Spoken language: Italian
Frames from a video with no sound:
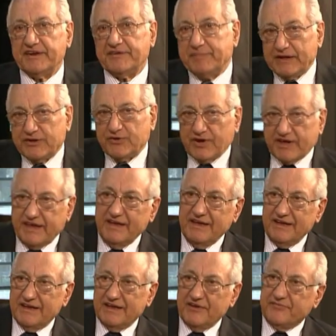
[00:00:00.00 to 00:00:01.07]
rispetto a
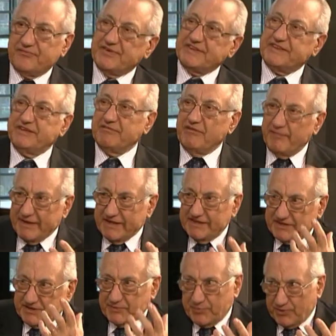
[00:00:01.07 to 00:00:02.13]
chi
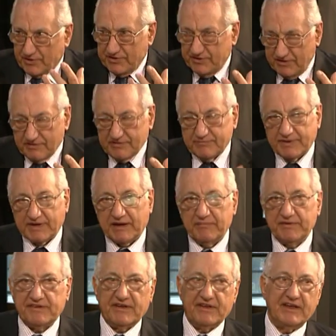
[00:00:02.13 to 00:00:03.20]
effettivamente poi, perché
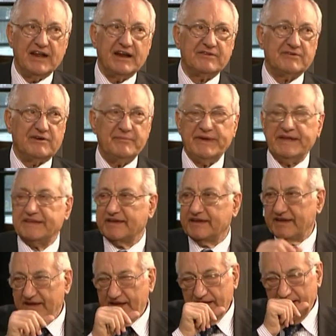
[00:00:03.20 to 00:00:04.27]
bisogna
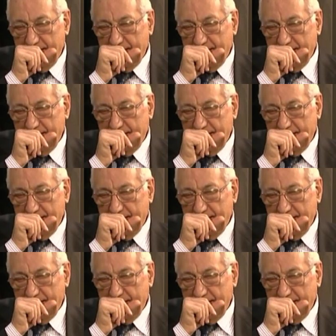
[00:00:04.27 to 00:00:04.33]
naturalmente